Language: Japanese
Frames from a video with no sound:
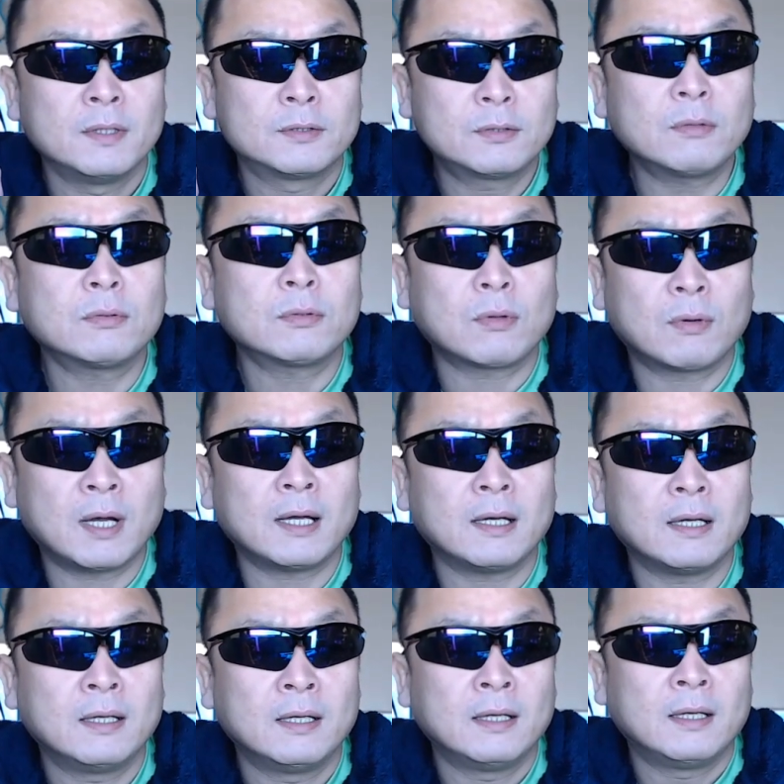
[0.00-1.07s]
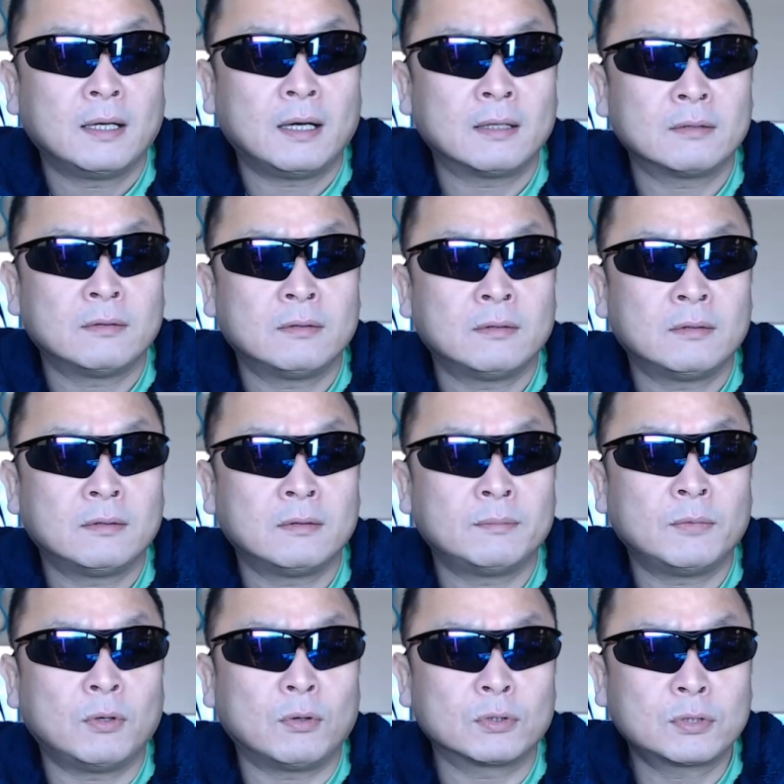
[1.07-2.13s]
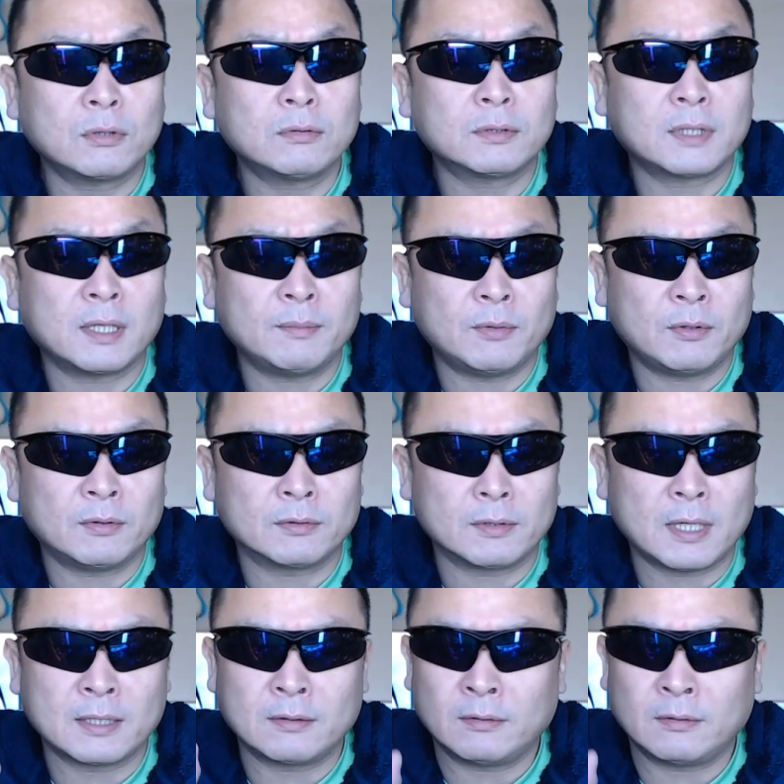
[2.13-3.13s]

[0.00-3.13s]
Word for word: 食堂があのもう遅くでもうあ